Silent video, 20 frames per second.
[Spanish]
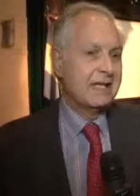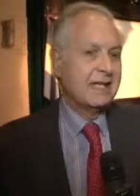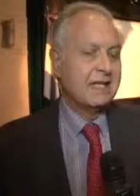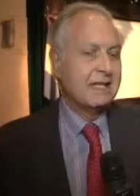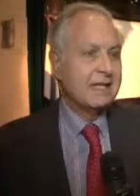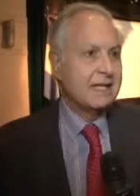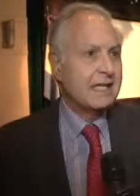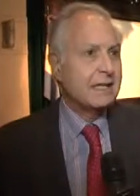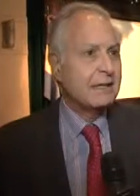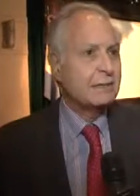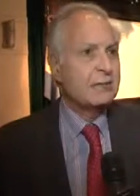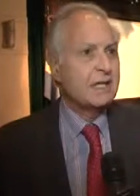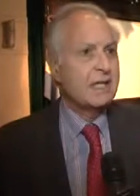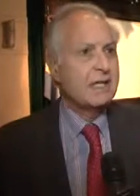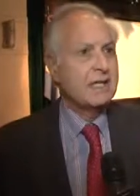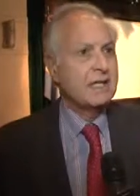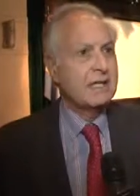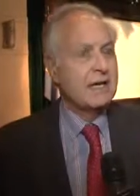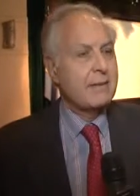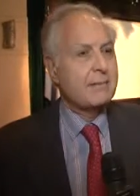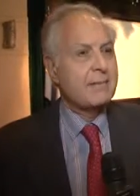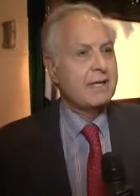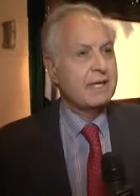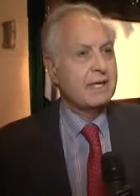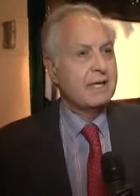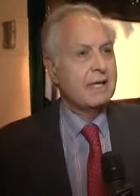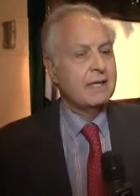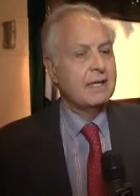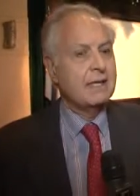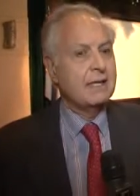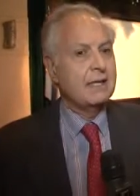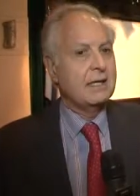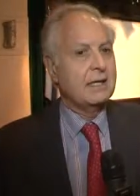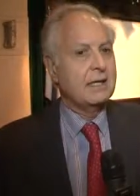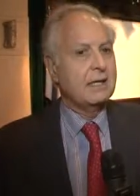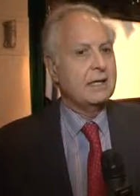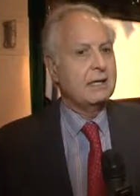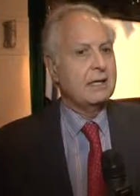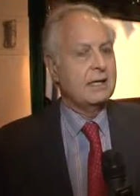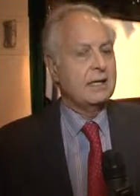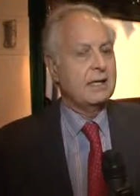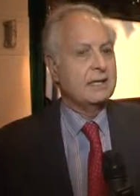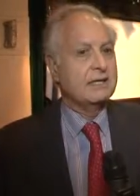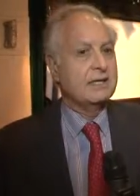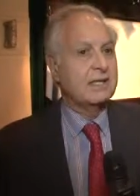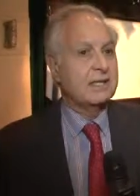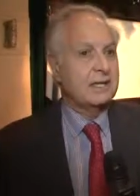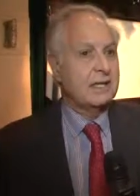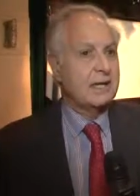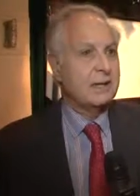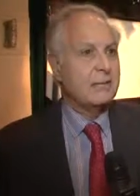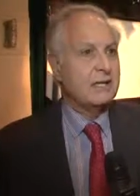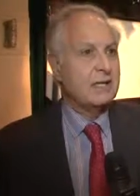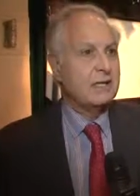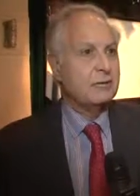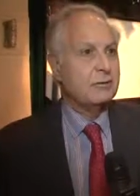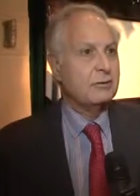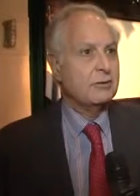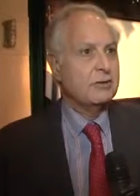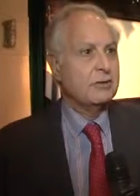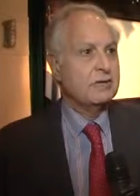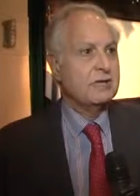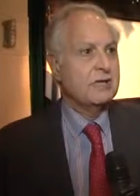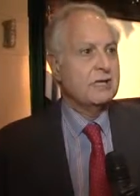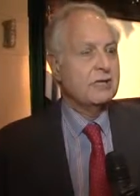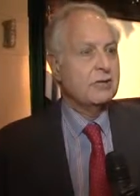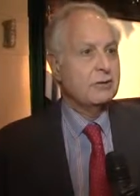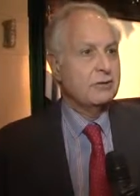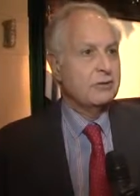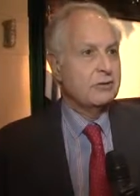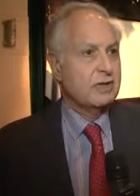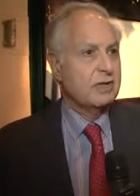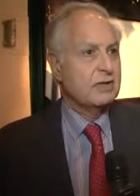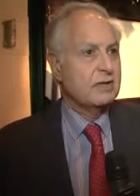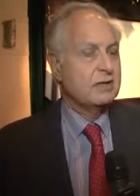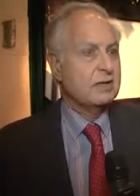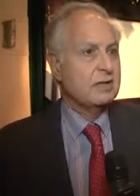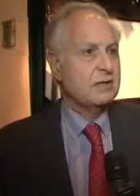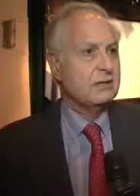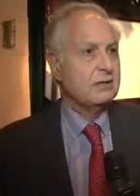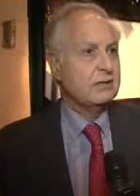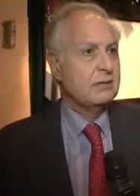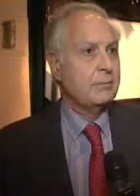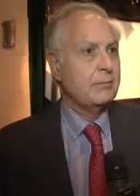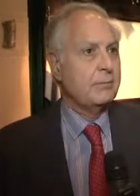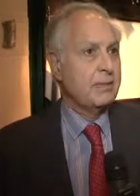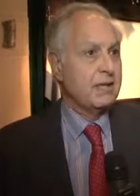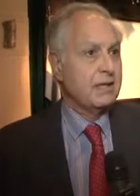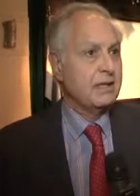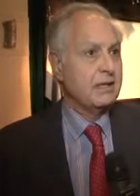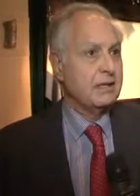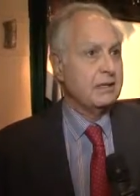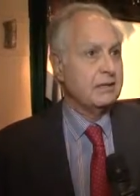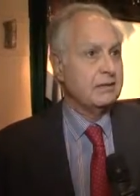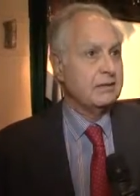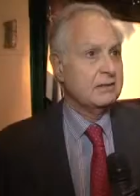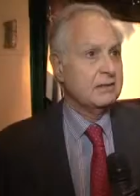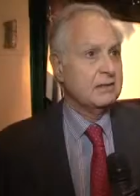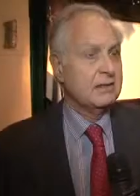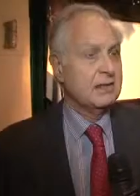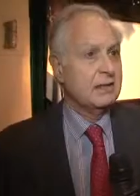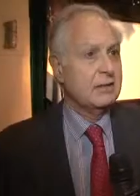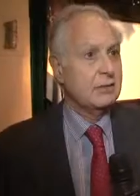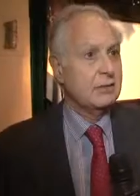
genera una dinámica de acercamiento entre docentes, padres y